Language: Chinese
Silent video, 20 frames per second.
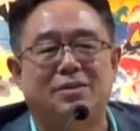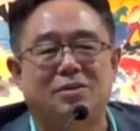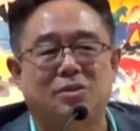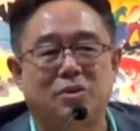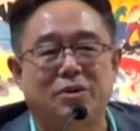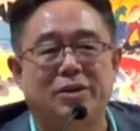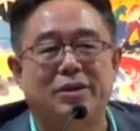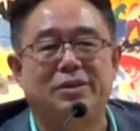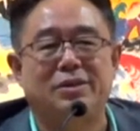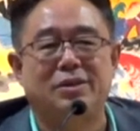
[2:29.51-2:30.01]

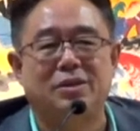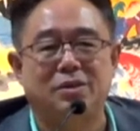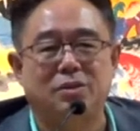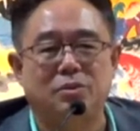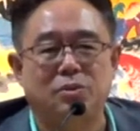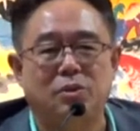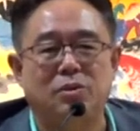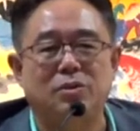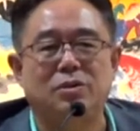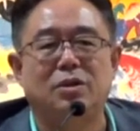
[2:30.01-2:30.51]
对你
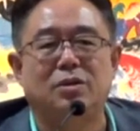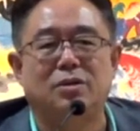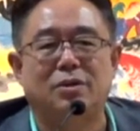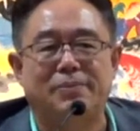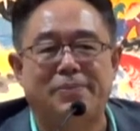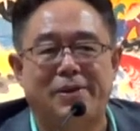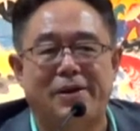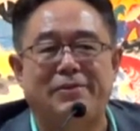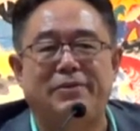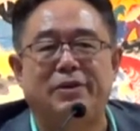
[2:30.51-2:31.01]
拥有了
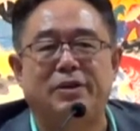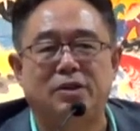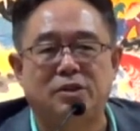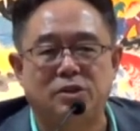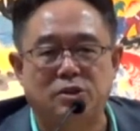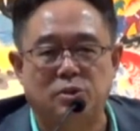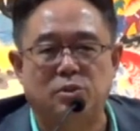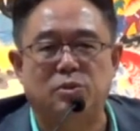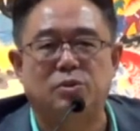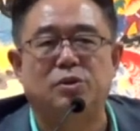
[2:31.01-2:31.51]
百分之
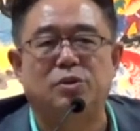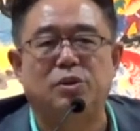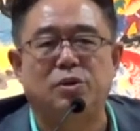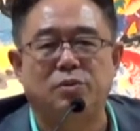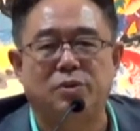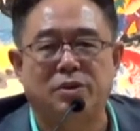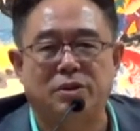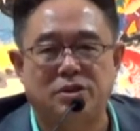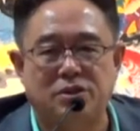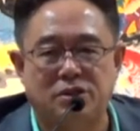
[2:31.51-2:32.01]
九十
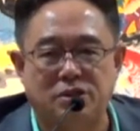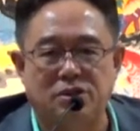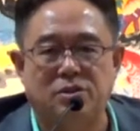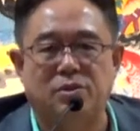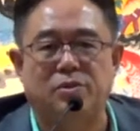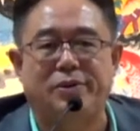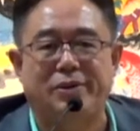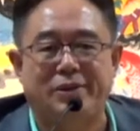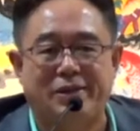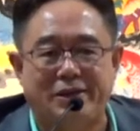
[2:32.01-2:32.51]
六的智
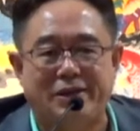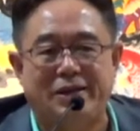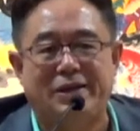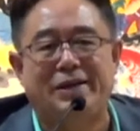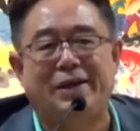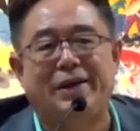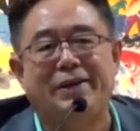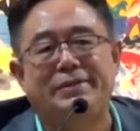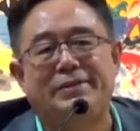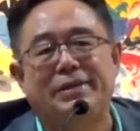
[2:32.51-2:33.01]
慧的
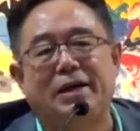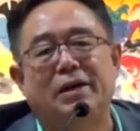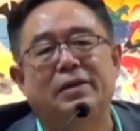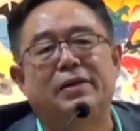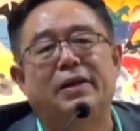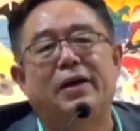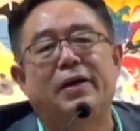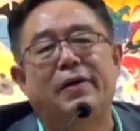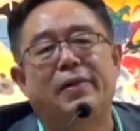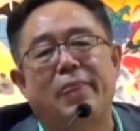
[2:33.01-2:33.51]
人来讲
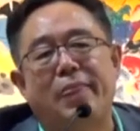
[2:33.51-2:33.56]
的。